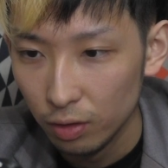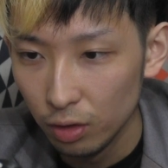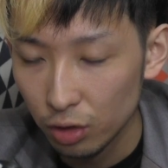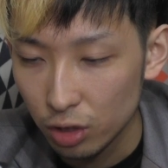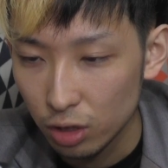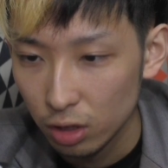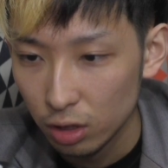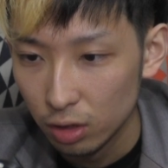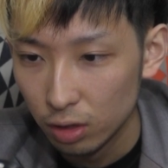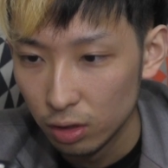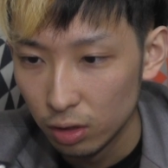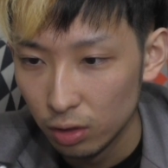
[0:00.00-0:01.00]
よし。
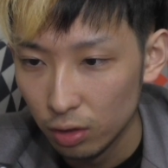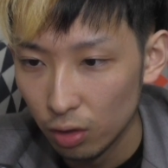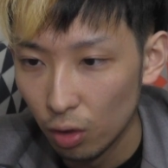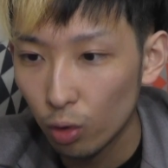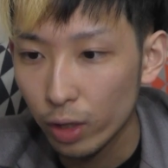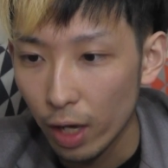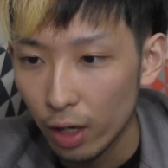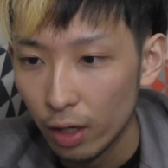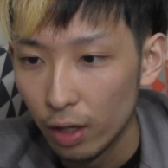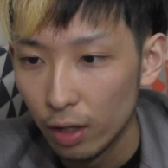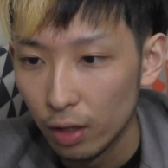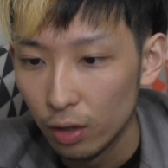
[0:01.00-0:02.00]
オッケー。
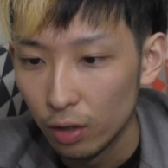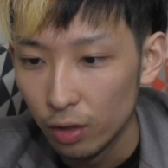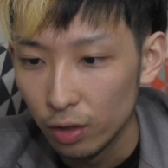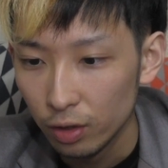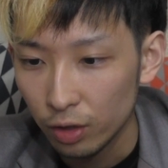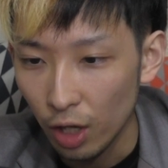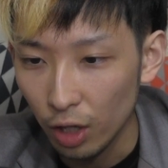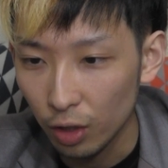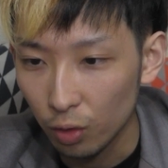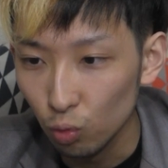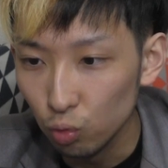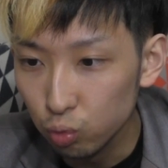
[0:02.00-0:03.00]
け
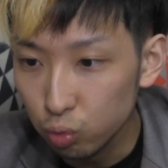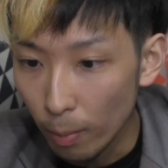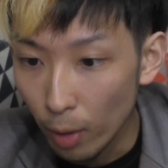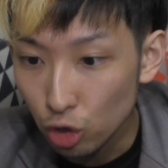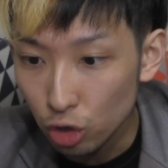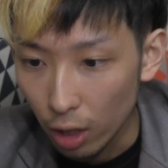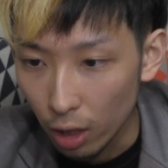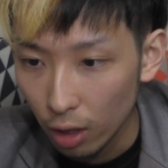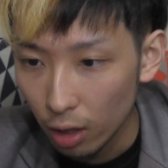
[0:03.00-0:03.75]
うわ、マジで。